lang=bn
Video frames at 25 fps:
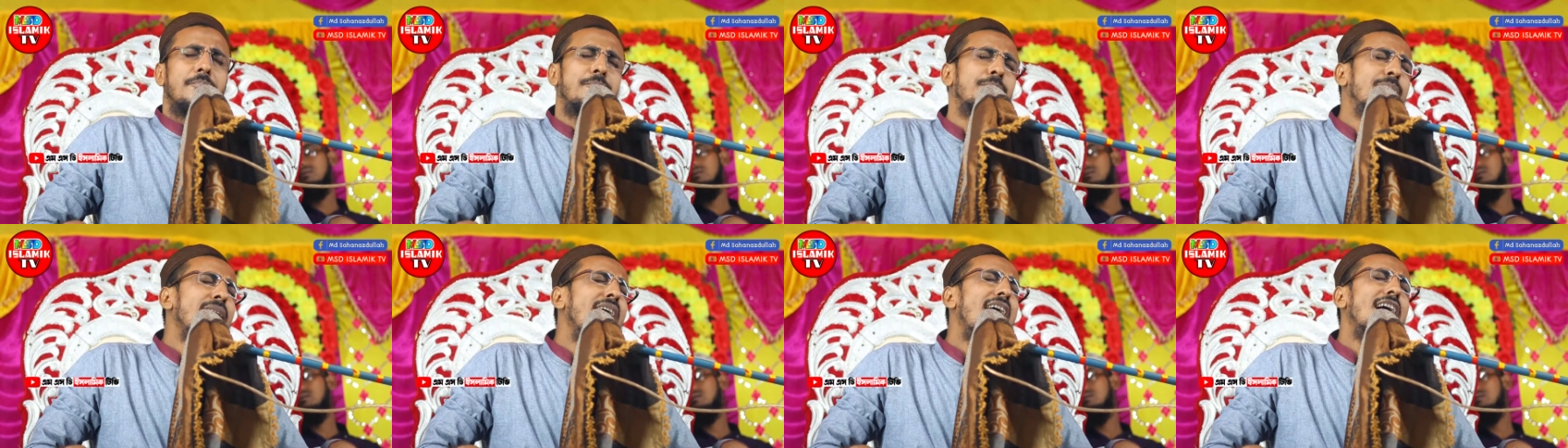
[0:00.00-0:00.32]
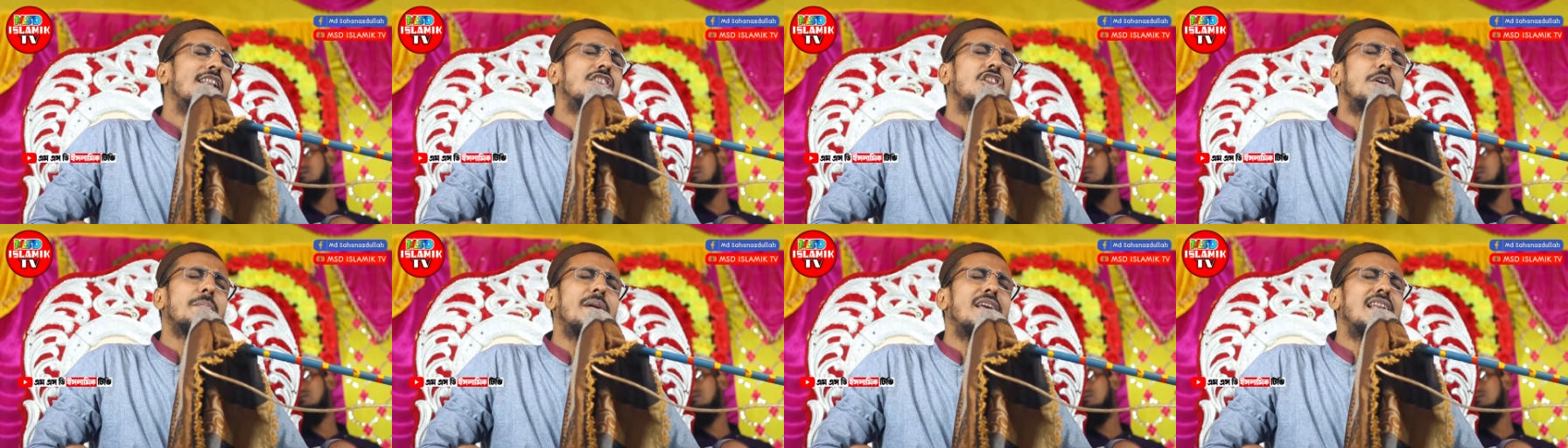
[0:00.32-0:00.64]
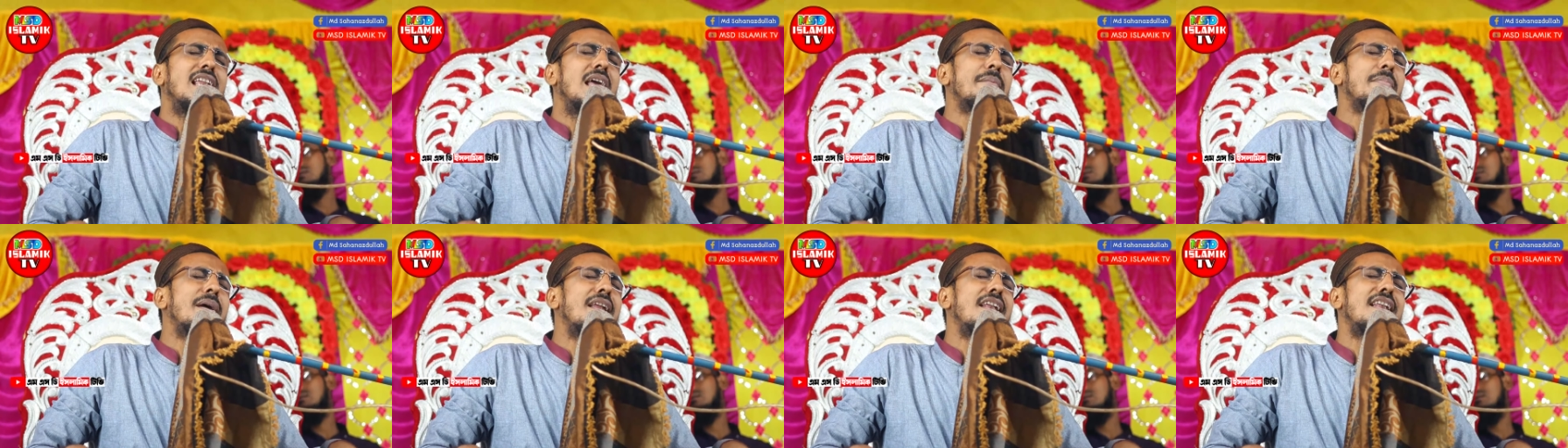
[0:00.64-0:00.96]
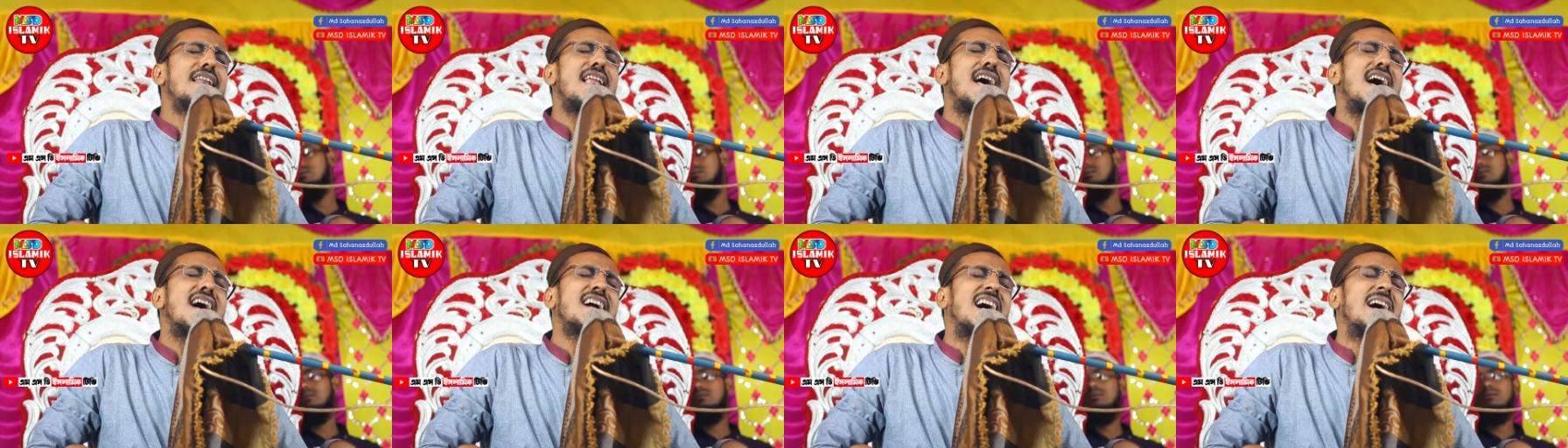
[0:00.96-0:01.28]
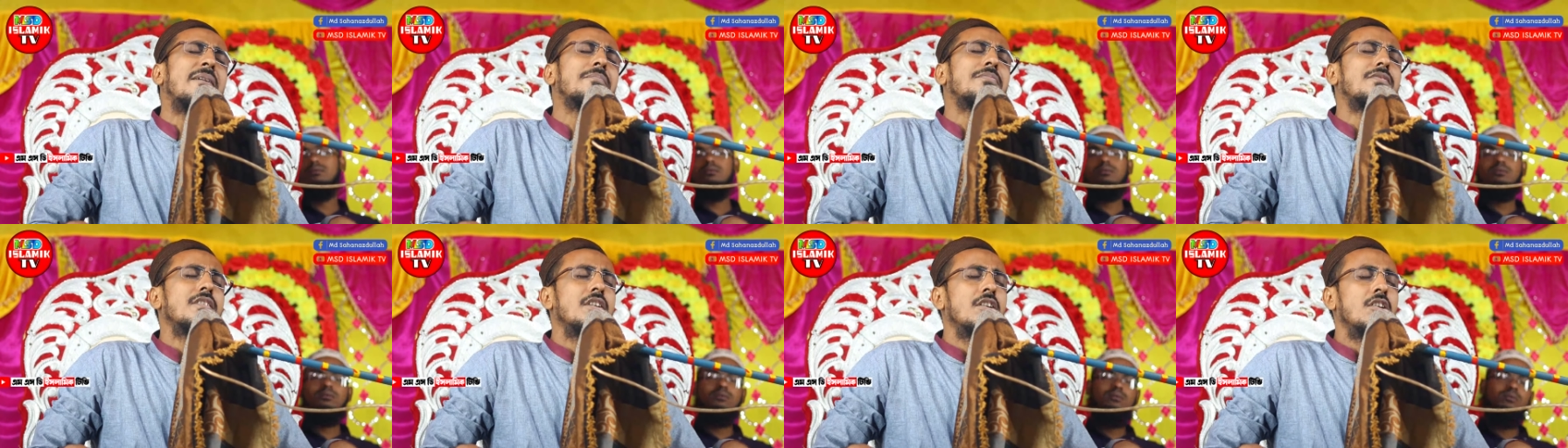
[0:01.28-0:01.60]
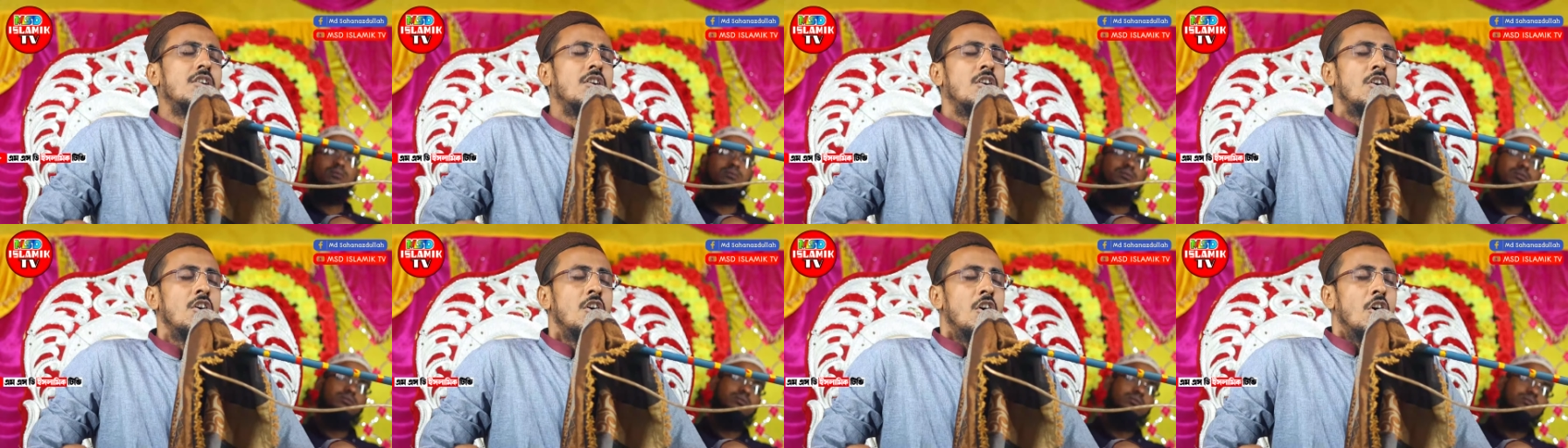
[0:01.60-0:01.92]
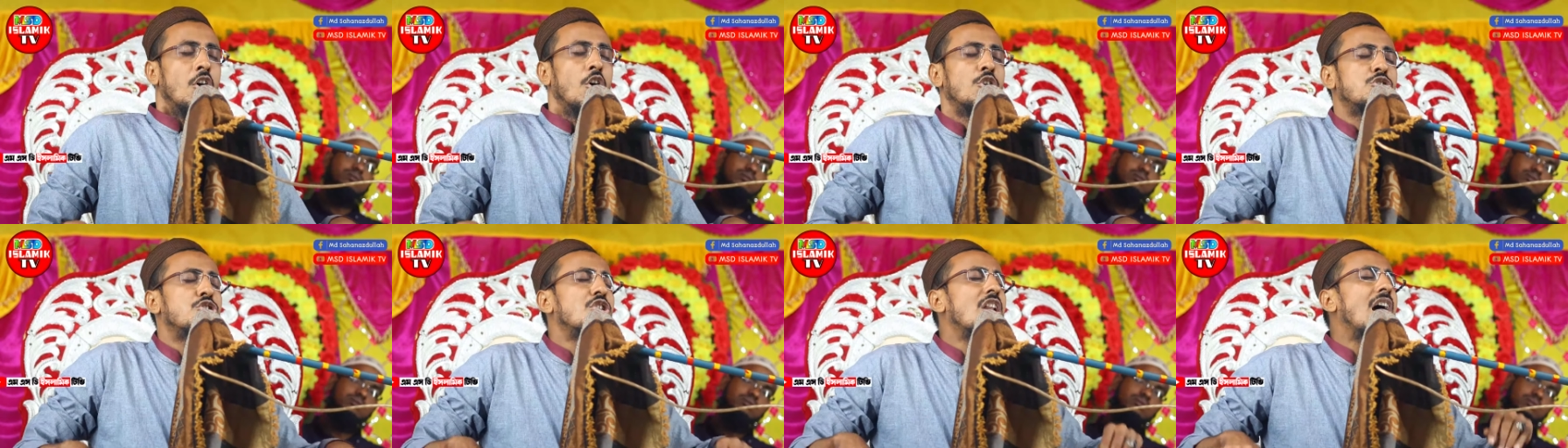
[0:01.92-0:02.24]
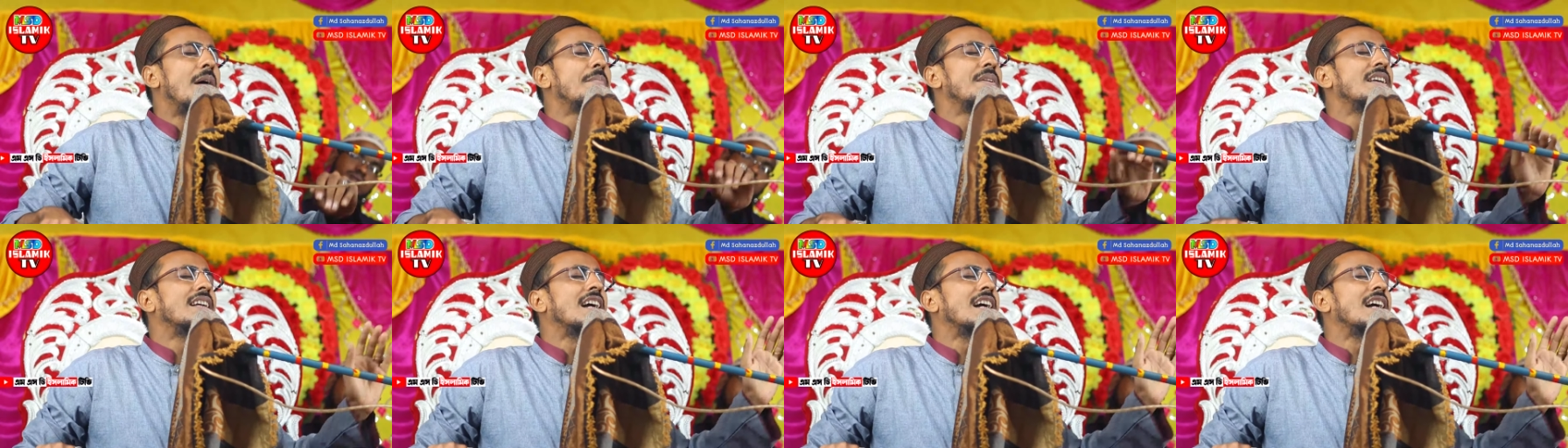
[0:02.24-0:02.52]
বিয়াদবি নেবেন না হুজুর